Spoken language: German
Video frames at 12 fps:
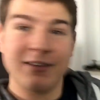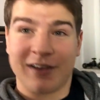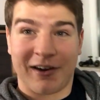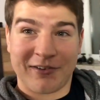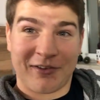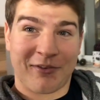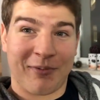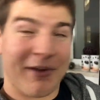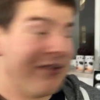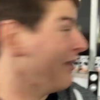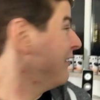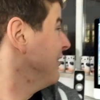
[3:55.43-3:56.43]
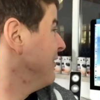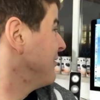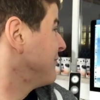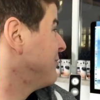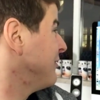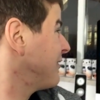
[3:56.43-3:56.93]
ich kann es jetzt mal hier
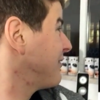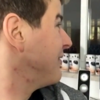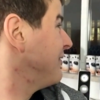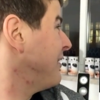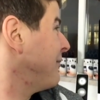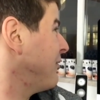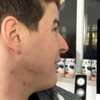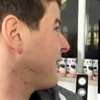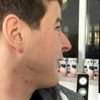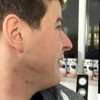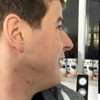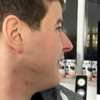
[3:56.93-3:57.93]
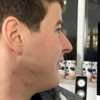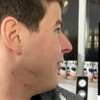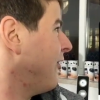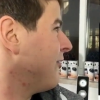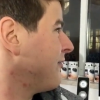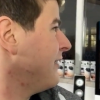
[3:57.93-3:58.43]
kurz demonstrieren,
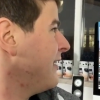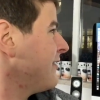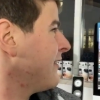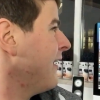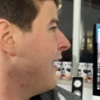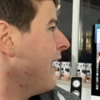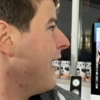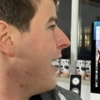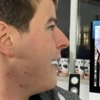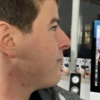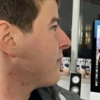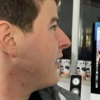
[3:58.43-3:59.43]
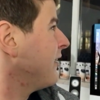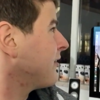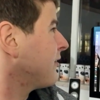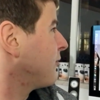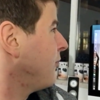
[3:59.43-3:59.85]
hoffentlich. Ähm, ist es